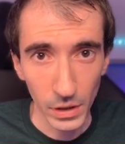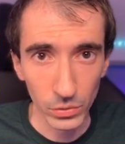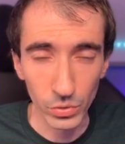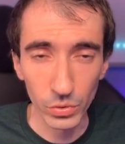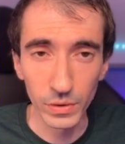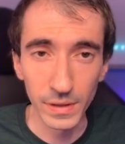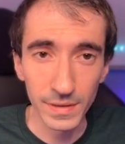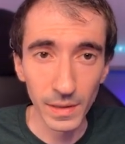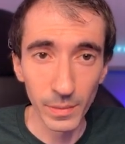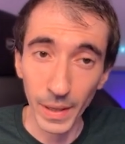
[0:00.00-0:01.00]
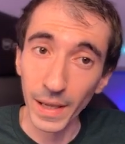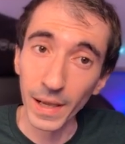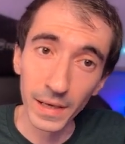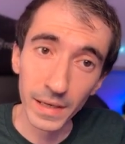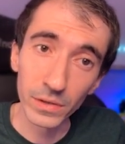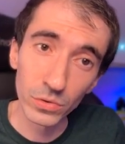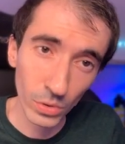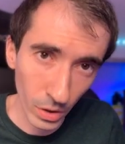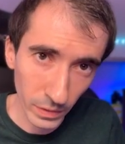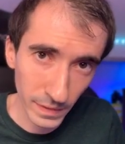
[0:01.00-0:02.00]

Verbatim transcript: donc n'hésitez pas à aller sur leur